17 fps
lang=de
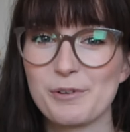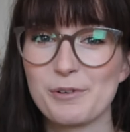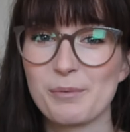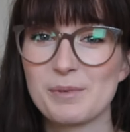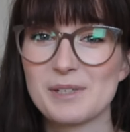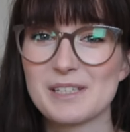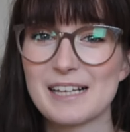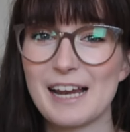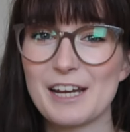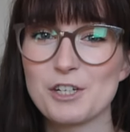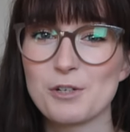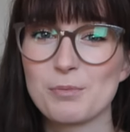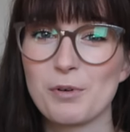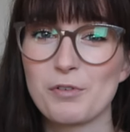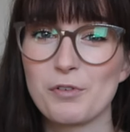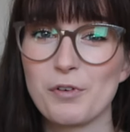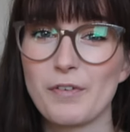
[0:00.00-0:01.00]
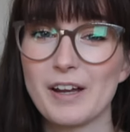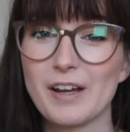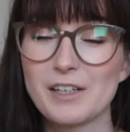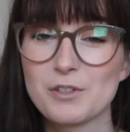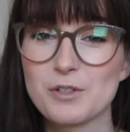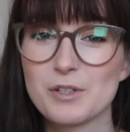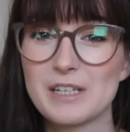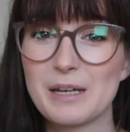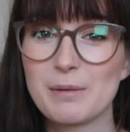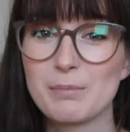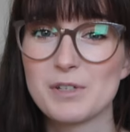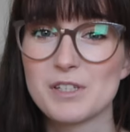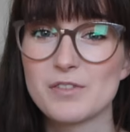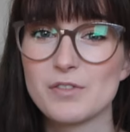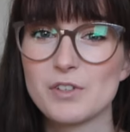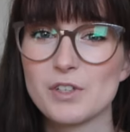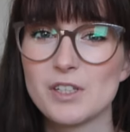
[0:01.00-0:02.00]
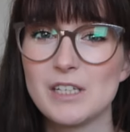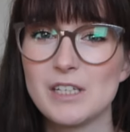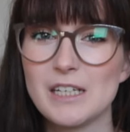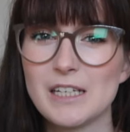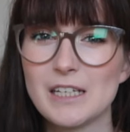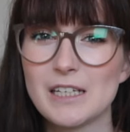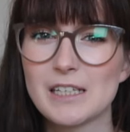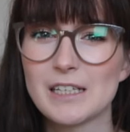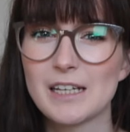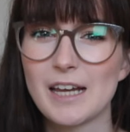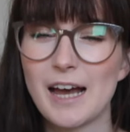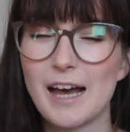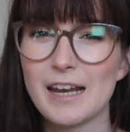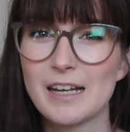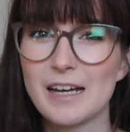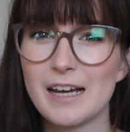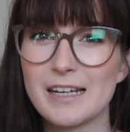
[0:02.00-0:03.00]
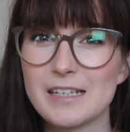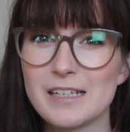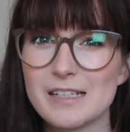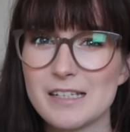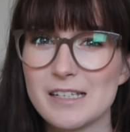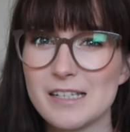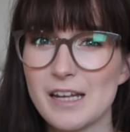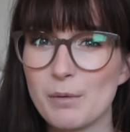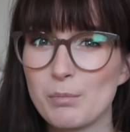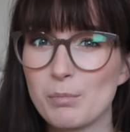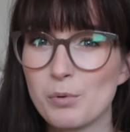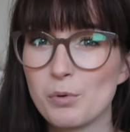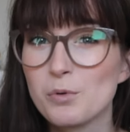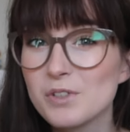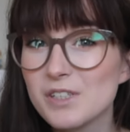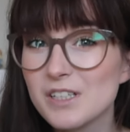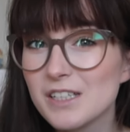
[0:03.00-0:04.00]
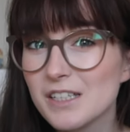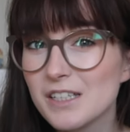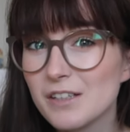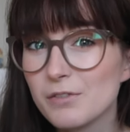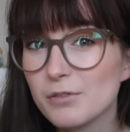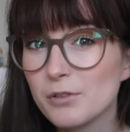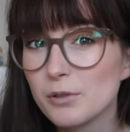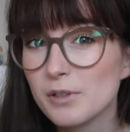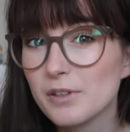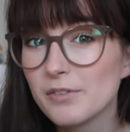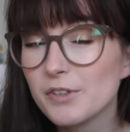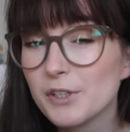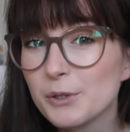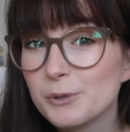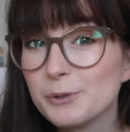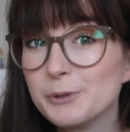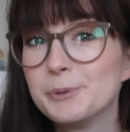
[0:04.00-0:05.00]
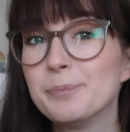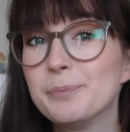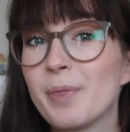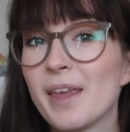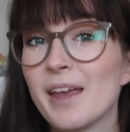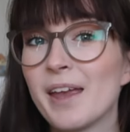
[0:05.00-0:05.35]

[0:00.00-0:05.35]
Und Um es gleich schon mal vorwegzunehmen, es wird nicht gerade eine sehr positive Review.